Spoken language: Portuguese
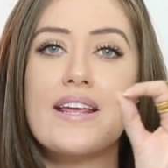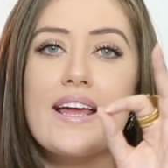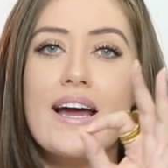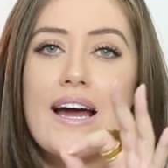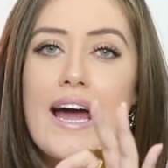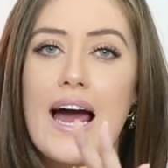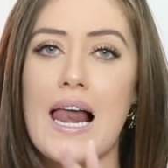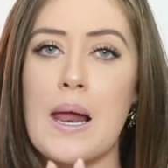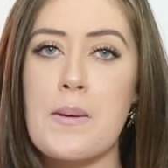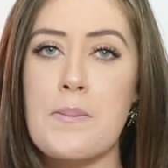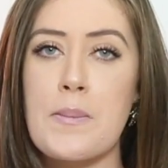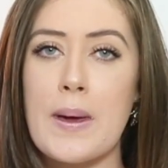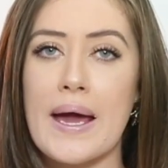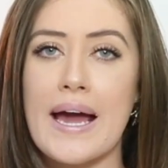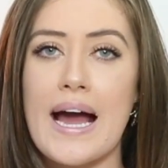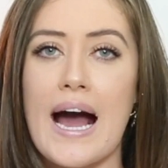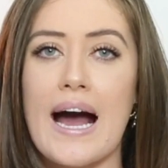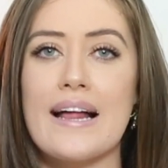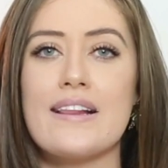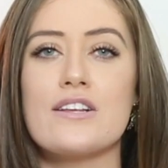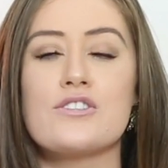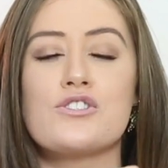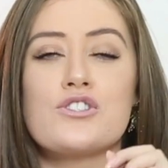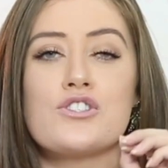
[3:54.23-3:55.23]
tem aquela
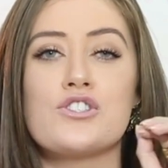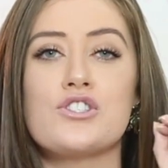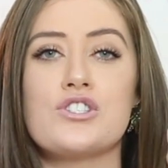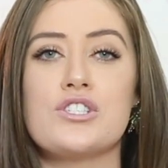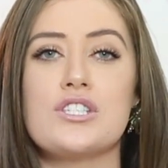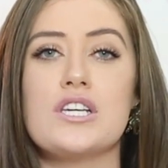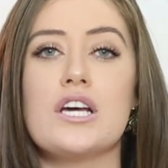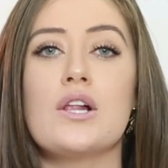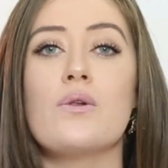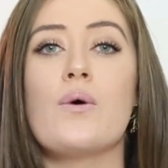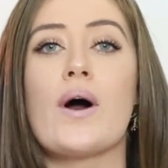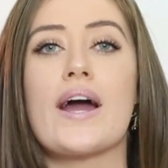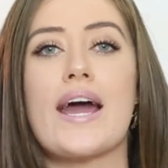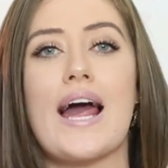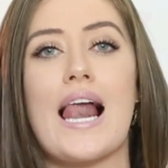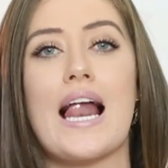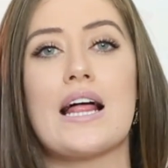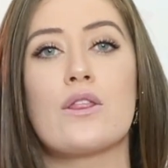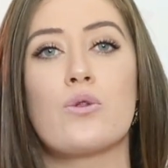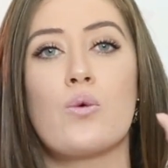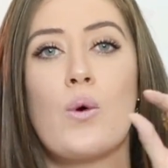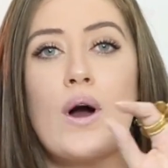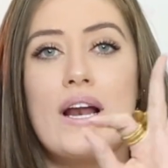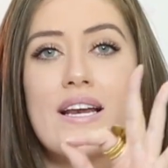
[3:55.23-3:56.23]
pegada de estilo, aquela
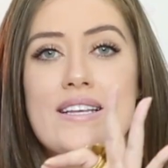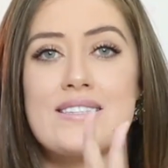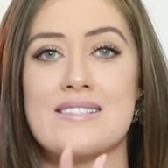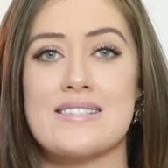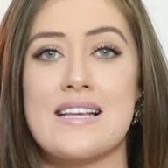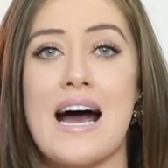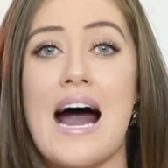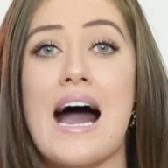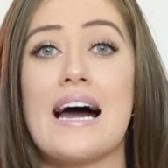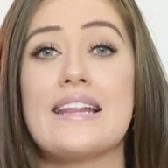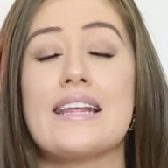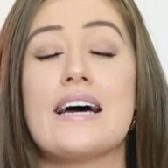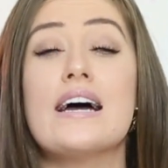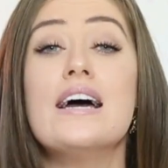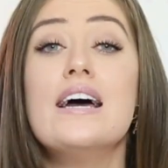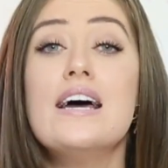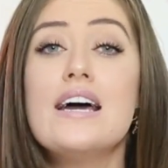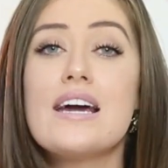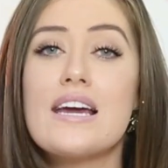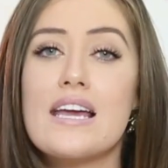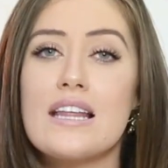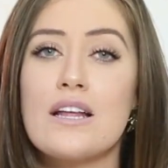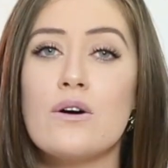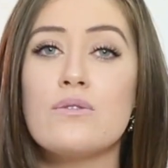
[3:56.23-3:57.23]
atualizada,
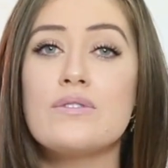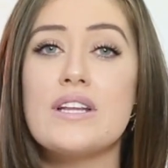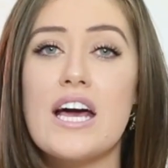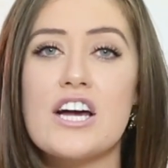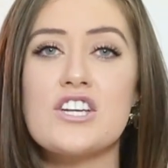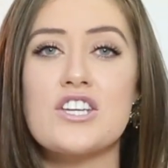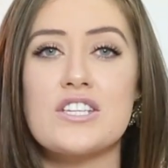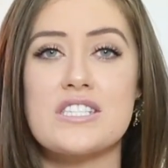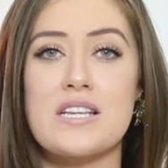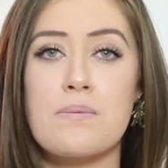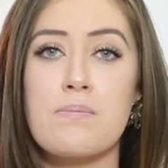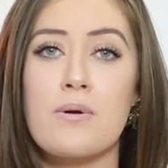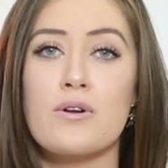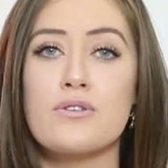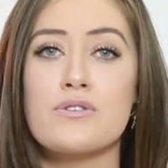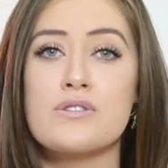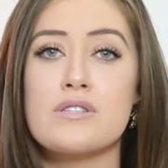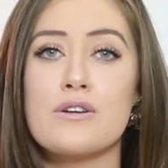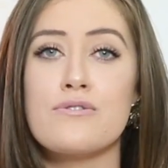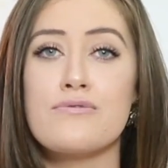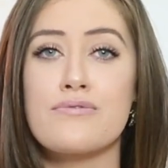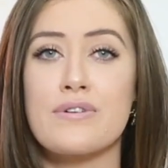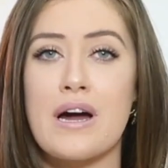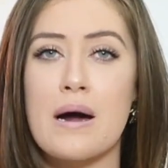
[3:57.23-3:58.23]
que não deixa essa
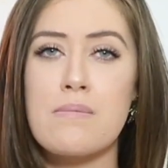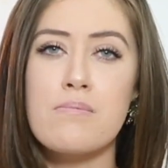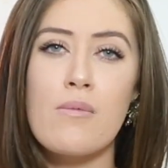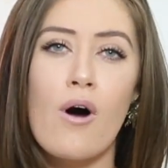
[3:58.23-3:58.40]
produção ficar